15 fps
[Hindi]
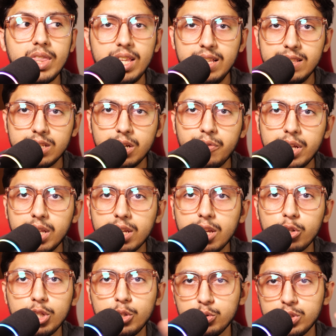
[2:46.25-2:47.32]
इसका फ़ायदा क्या
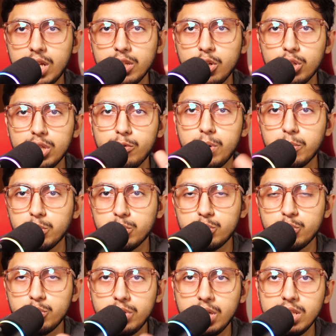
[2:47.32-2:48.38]
होता है नुकसान क्या होता है वो आपको
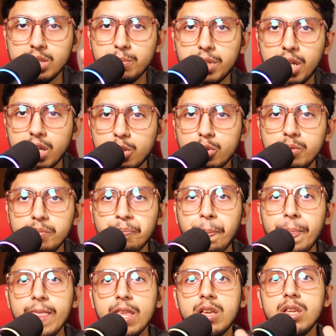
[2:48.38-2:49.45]
जल्दी से बता देता हूँ
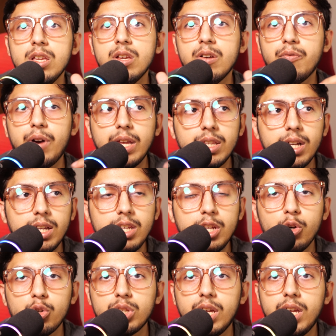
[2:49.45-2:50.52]
फ़ायदा ये
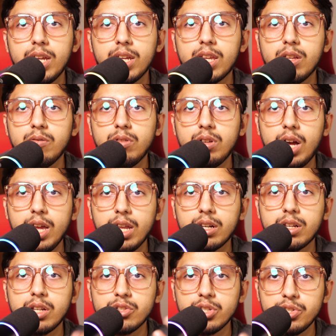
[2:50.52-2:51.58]
होता है हायर
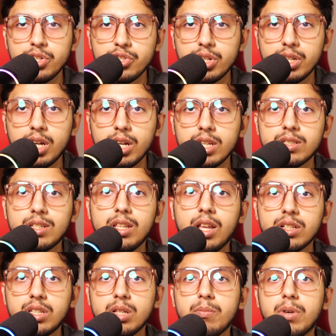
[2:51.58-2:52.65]
कंसनट्रेशन का कि इसकी
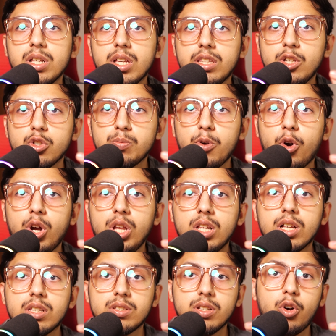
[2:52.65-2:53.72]
लास्टिंग बढ़ जाती है उसमें
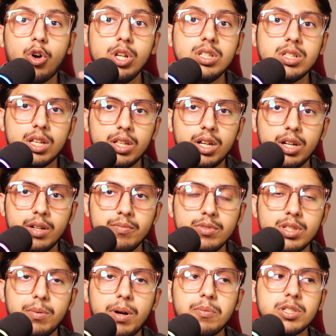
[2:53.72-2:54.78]
ऑयल ऑयल ज़्यादा है
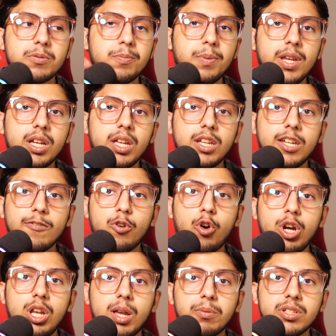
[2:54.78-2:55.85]
जब आप स्प्रे करेंगे वो
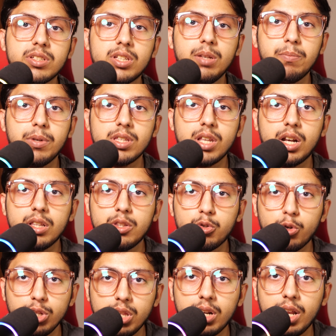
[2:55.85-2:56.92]
ऑयल आपकी स्किन पर ज़रा
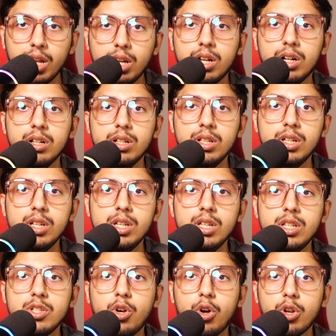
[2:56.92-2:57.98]
थोड़ी देर रहेगा
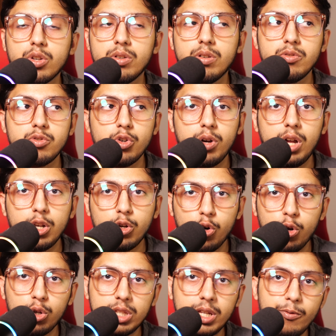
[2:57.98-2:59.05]
और जो
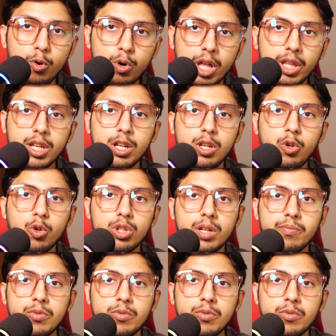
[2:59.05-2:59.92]
अल्कोहल होता है वो उड़ाने के लिए होता है